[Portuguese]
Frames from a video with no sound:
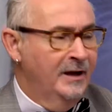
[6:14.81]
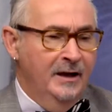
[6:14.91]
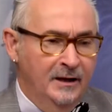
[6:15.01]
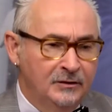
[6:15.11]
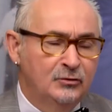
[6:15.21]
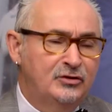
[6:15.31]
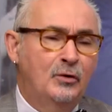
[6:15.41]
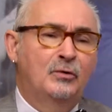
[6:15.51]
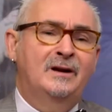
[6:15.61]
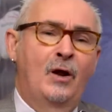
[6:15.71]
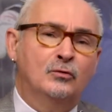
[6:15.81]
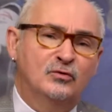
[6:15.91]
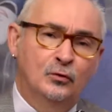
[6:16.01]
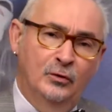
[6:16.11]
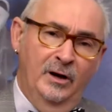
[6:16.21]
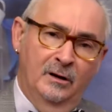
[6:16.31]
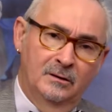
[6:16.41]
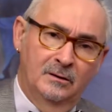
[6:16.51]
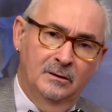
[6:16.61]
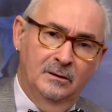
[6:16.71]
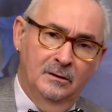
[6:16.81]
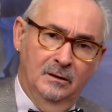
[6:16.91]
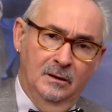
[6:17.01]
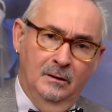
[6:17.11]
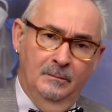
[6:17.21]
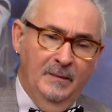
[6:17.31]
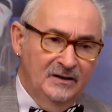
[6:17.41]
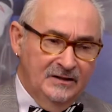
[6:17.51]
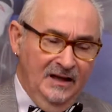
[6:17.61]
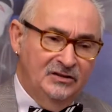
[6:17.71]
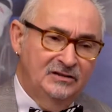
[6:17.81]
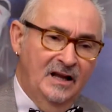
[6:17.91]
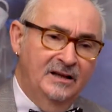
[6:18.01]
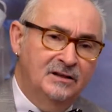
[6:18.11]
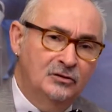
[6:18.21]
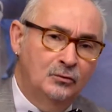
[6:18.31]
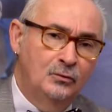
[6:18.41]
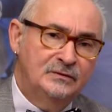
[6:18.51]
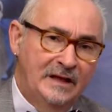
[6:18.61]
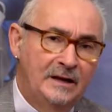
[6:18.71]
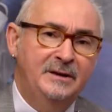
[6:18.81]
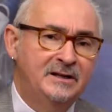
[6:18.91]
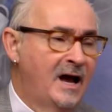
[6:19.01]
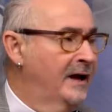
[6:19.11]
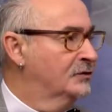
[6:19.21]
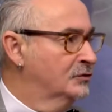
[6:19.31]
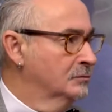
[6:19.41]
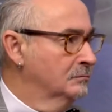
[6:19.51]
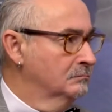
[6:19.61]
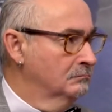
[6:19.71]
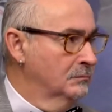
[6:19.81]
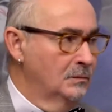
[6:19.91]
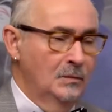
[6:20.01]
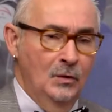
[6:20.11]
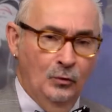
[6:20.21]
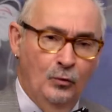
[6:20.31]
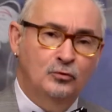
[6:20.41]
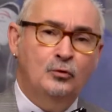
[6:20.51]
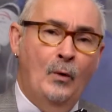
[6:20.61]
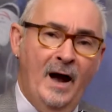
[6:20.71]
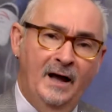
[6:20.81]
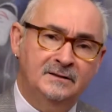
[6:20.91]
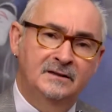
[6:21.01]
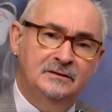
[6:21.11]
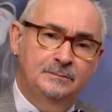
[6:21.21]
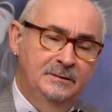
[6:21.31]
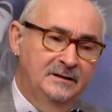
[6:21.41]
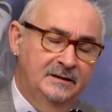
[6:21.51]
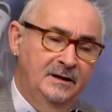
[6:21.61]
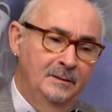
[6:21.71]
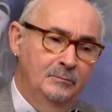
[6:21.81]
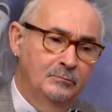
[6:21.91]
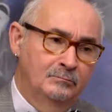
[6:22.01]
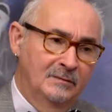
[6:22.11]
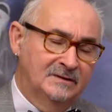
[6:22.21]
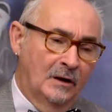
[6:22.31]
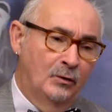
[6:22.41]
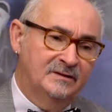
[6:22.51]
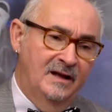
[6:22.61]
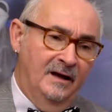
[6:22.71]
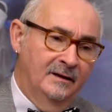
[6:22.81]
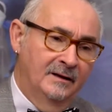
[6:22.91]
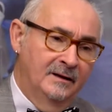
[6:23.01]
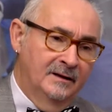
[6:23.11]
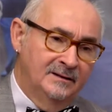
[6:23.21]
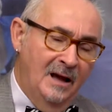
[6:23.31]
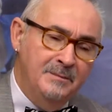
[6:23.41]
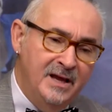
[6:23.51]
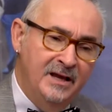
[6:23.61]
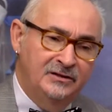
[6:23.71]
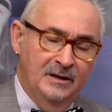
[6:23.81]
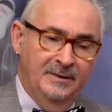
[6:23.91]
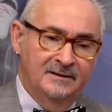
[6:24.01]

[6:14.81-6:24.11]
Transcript: Então, não digo clausura, mas a gente está lidando com celebridades. Sim. cultuadas nesse, nessa coisa da mídia